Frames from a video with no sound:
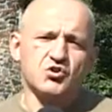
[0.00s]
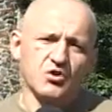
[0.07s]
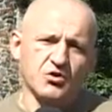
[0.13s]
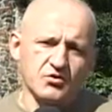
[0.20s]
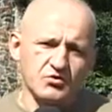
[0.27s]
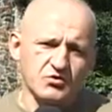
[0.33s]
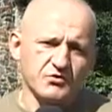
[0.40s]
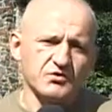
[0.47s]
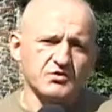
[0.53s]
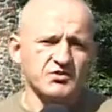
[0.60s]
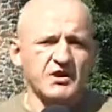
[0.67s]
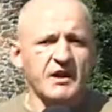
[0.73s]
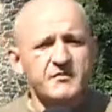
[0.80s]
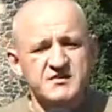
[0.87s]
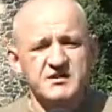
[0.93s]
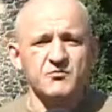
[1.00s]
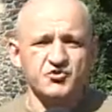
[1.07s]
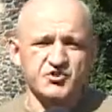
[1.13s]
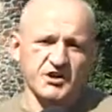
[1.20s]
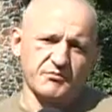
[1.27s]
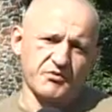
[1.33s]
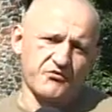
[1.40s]
to Niemcy
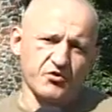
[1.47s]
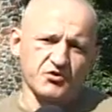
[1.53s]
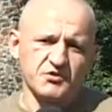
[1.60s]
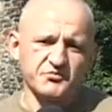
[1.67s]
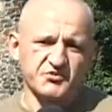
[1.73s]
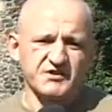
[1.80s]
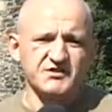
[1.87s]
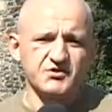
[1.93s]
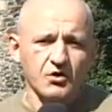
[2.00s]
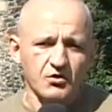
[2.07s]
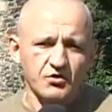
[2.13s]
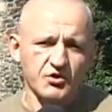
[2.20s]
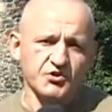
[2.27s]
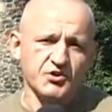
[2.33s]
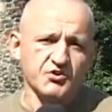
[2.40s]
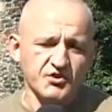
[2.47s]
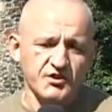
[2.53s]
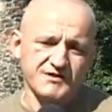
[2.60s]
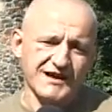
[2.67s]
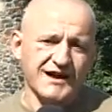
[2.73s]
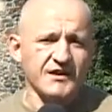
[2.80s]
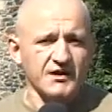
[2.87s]
musieliby wchodzić przez dolny
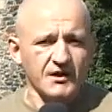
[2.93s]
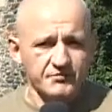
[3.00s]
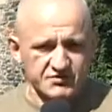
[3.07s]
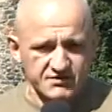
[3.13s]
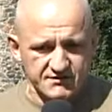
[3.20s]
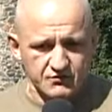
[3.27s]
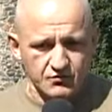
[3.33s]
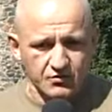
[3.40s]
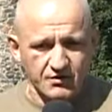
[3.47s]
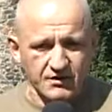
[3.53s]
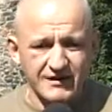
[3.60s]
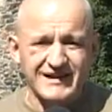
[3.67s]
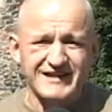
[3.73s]
dziedziniec, a nie przez górny.